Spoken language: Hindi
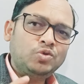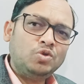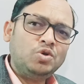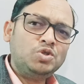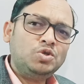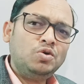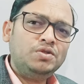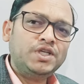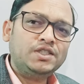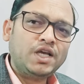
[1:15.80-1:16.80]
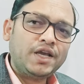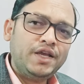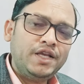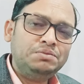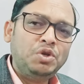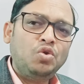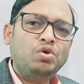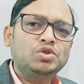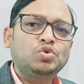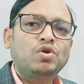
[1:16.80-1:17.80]
तो दोस्तों जैसा कि इस वीडियो
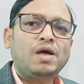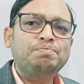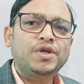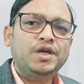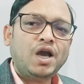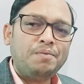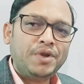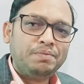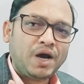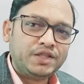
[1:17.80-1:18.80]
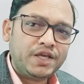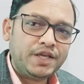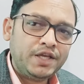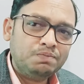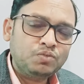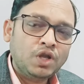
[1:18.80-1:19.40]
की शुरुआत में हमने बातें की